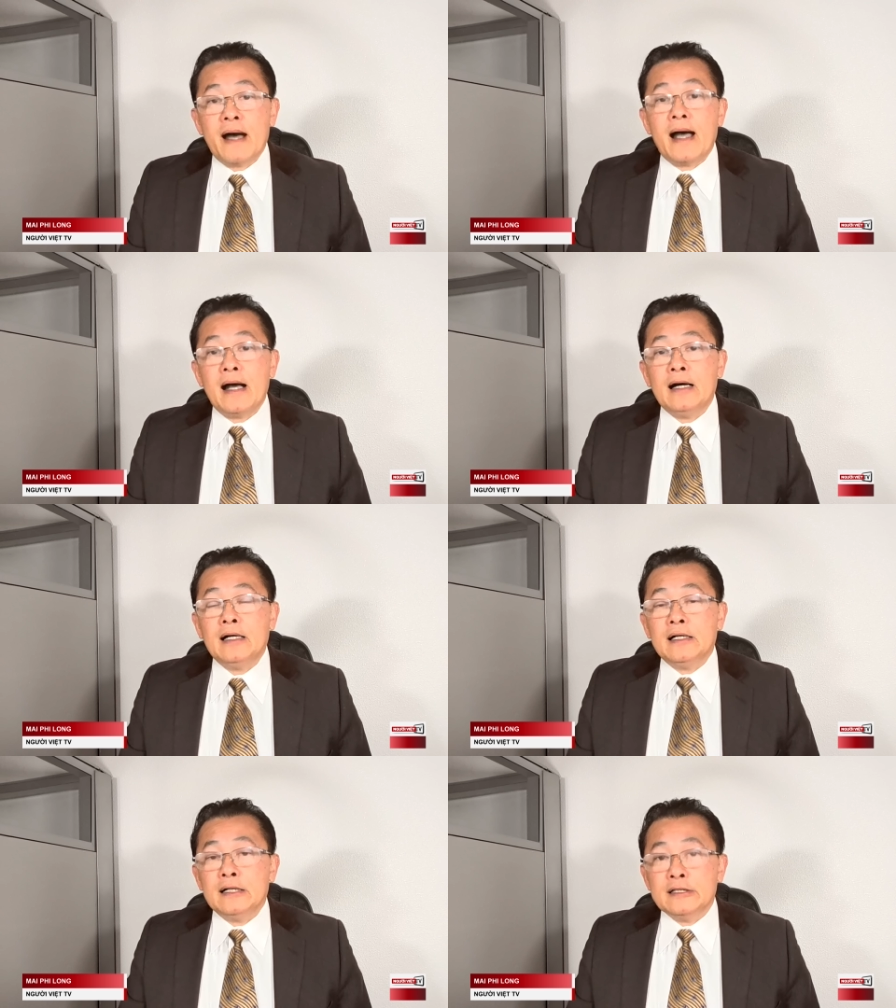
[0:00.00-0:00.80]
và
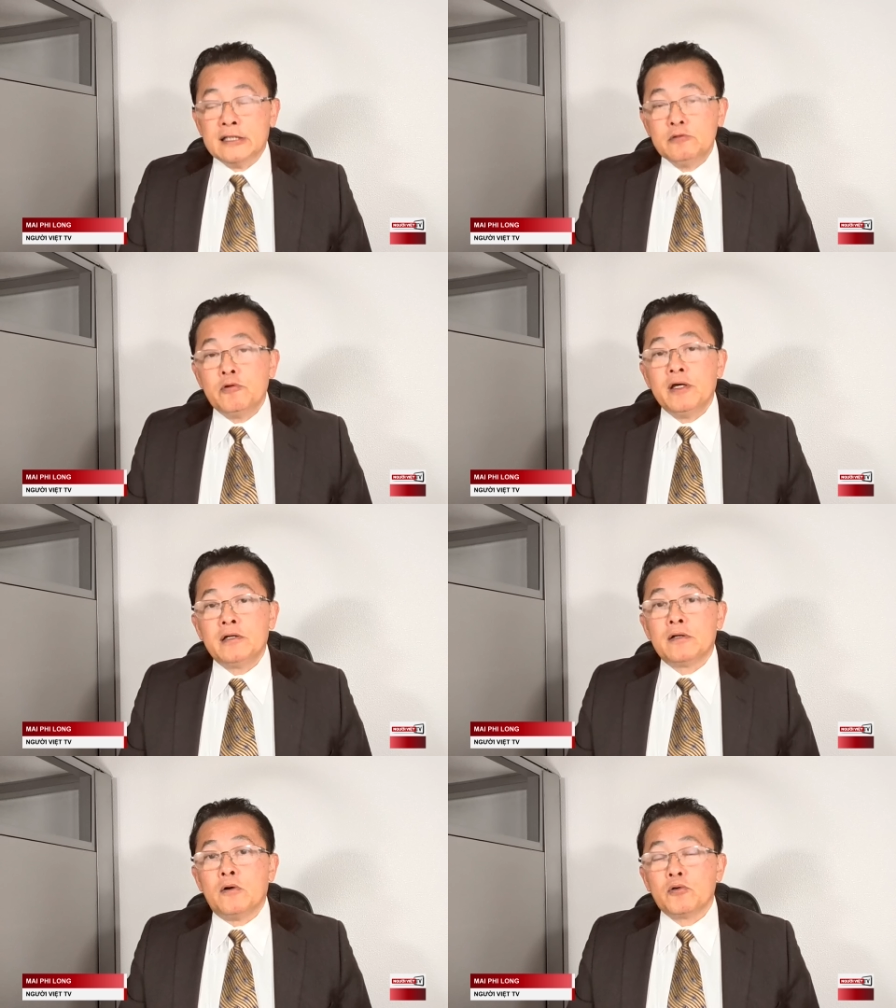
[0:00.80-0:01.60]
chính
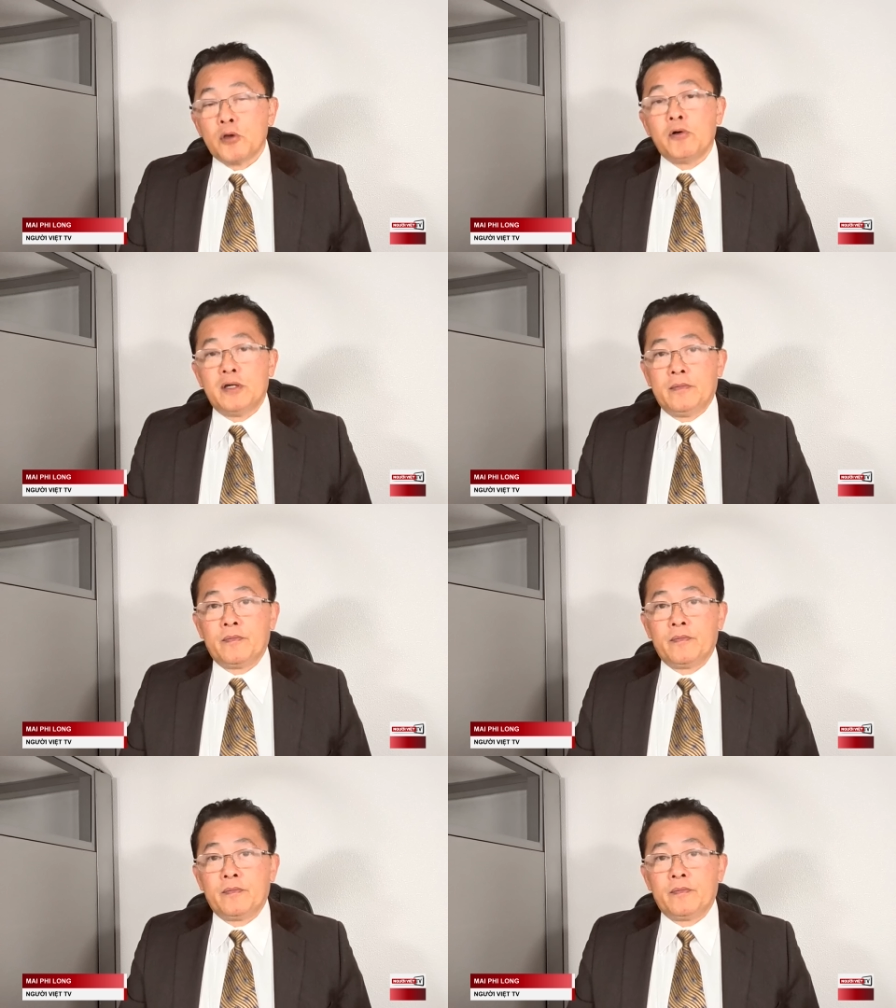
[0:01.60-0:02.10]
quyền của tôi